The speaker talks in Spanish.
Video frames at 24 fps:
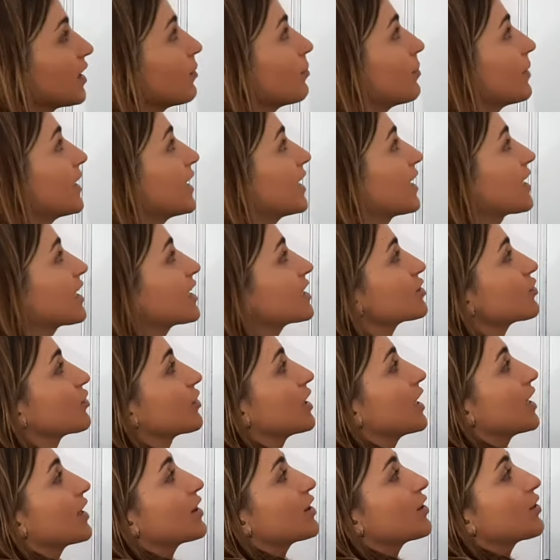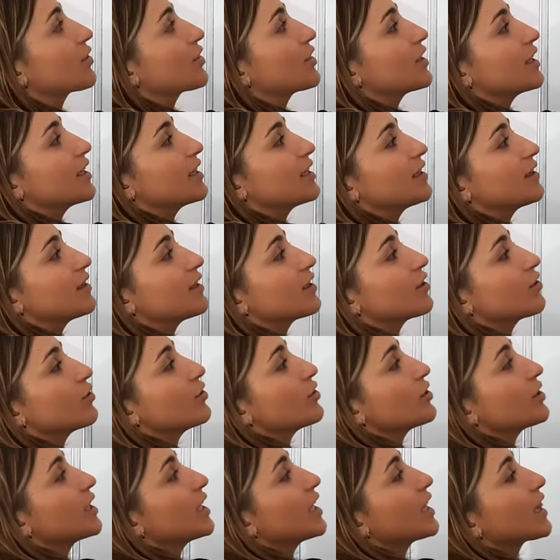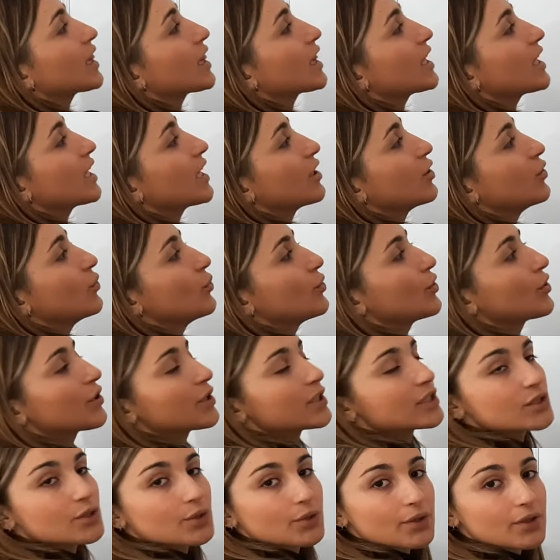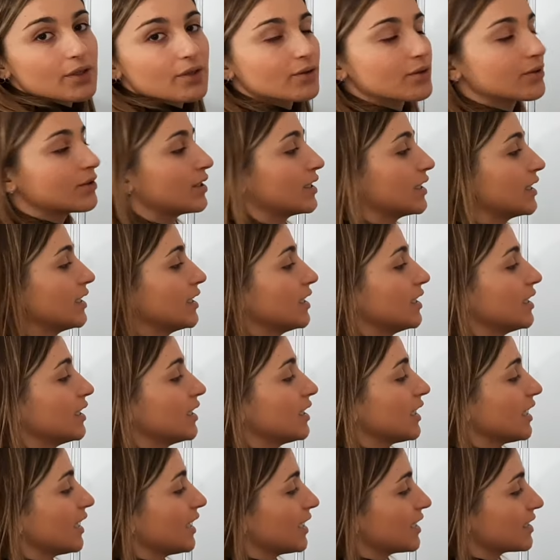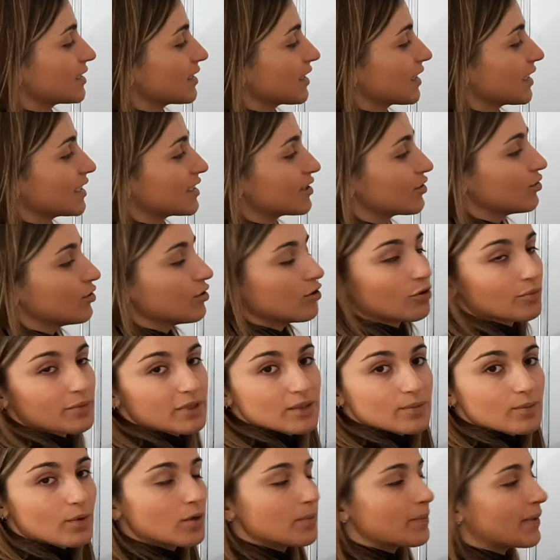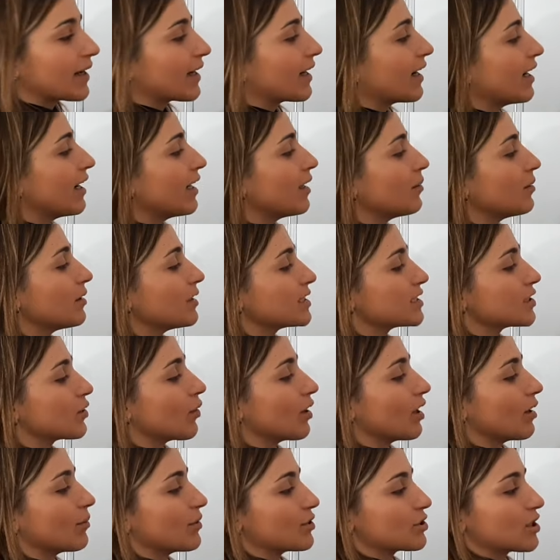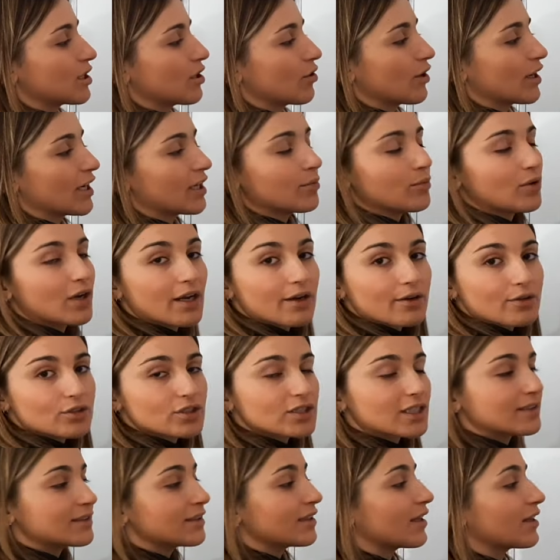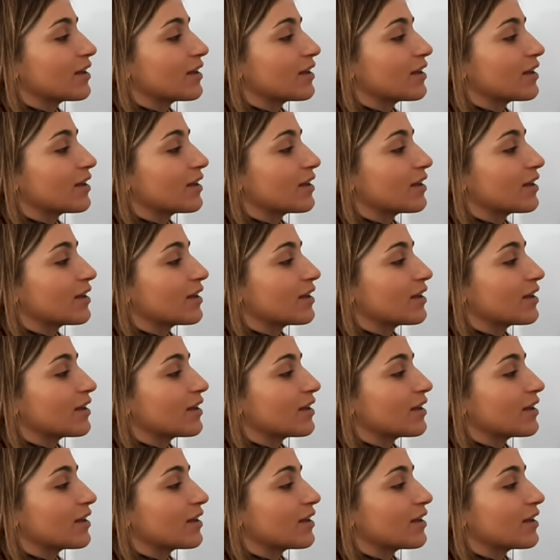Para el caso del ácido cianhídrico y el cianuro de sodio. En este caso, lo mismo, el pKa es igual a menos el logaritmo de la constante de